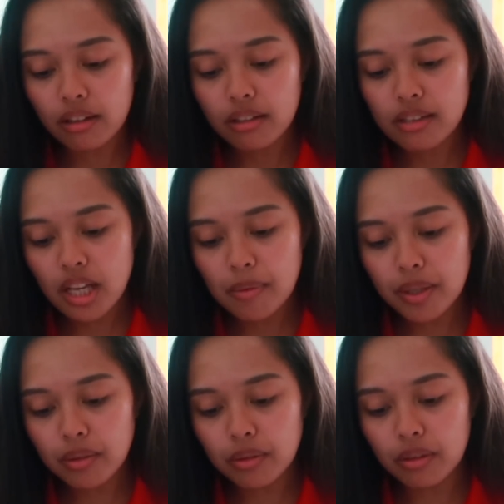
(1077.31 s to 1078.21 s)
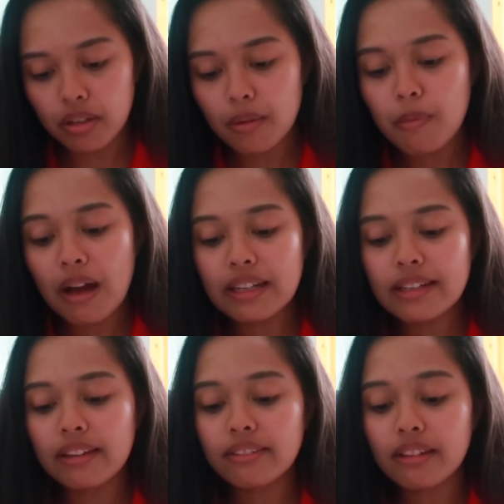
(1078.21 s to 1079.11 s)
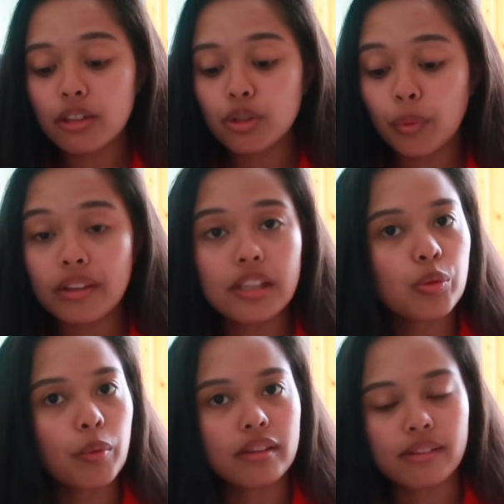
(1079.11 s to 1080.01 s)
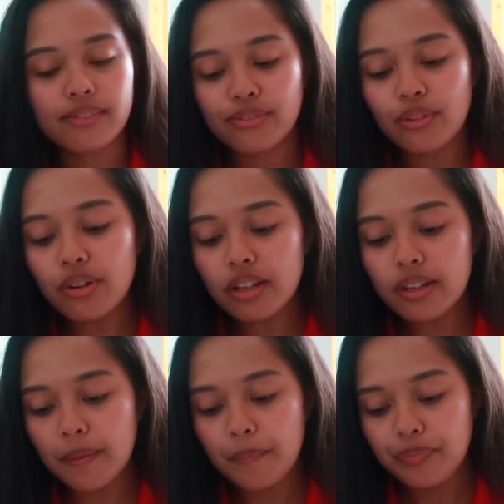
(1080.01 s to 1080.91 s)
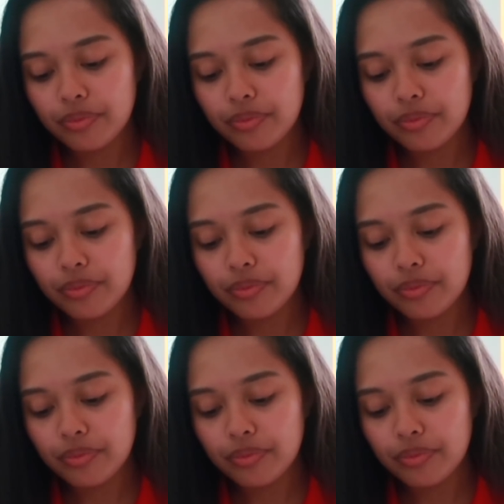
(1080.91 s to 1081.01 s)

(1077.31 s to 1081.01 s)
hala sabi ko, hala valid until 2024.